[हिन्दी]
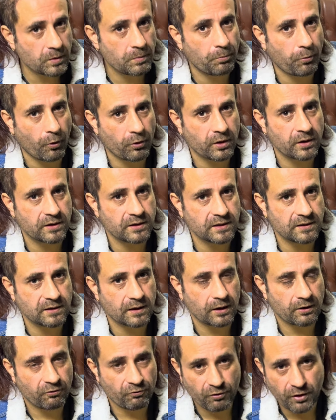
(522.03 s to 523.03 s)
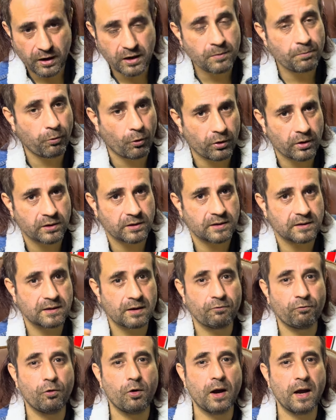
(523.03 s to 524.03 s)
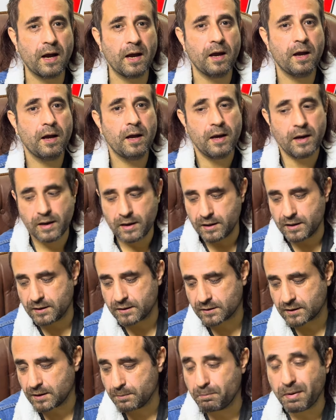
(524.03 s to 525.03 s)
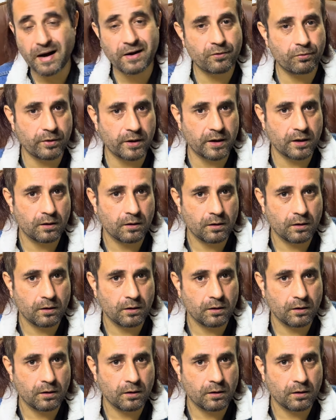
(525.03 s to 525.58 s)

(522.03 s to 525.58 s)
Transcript: इंपॉर्टेंट चीज़ है वेरी इंपॉर्टेंट चीज़ है वो है इसकी बैटरी